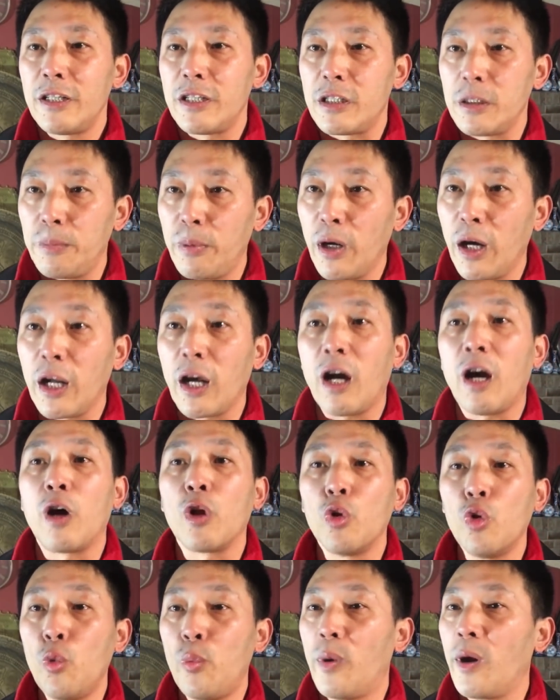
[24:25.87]
直播也
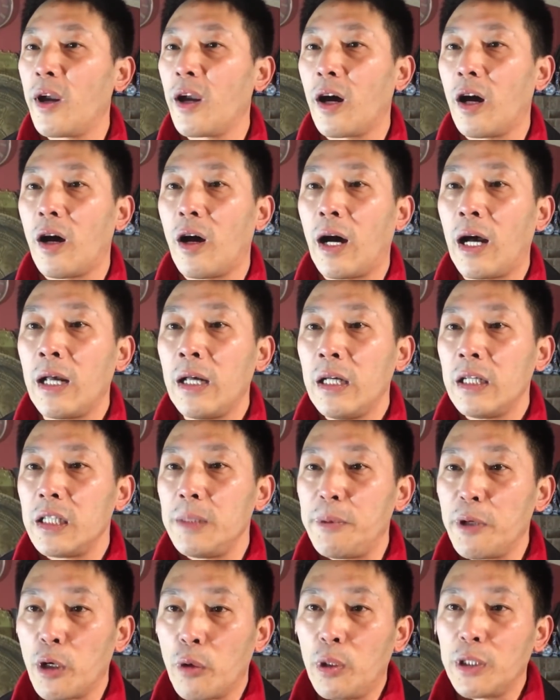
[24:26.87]
好，录播也好啊，
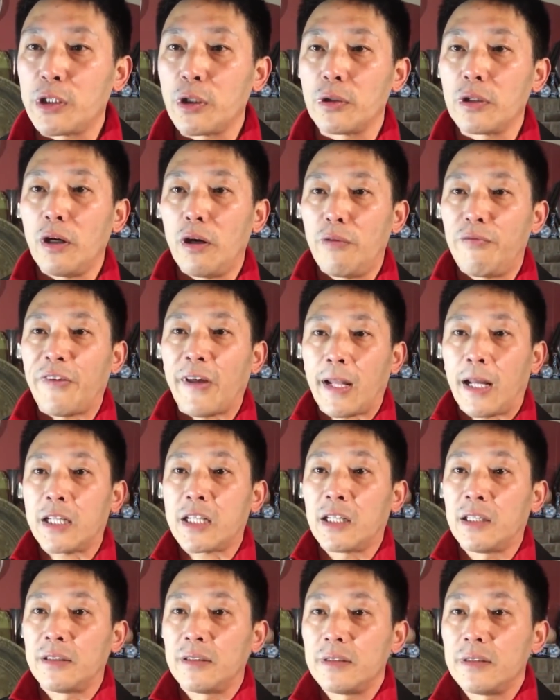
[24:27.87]
你比如说我走到法拉
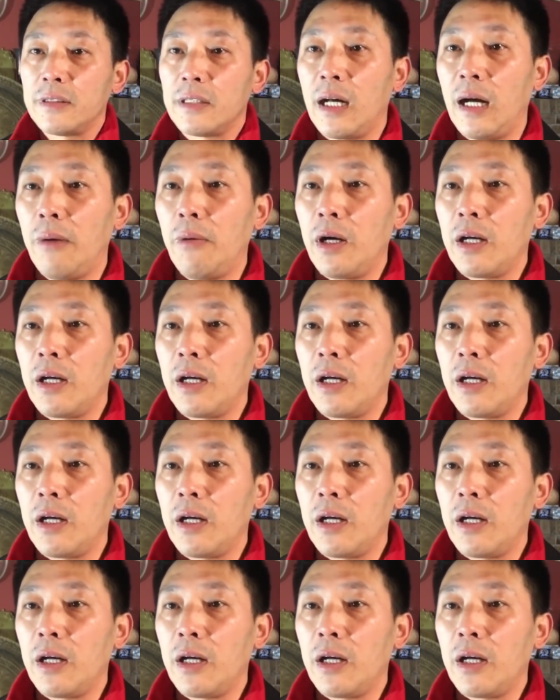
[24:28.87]
盛啊，